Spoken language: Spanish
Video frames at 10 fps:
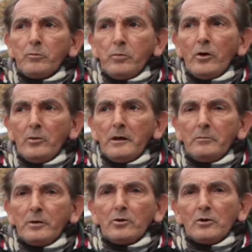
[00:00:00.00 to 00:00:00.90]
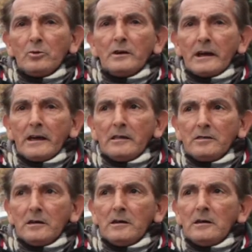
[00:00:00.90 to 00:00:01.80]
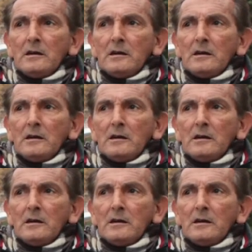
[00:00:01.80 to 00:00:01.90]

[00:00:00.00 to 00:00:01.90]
pobre, pero de buena gente,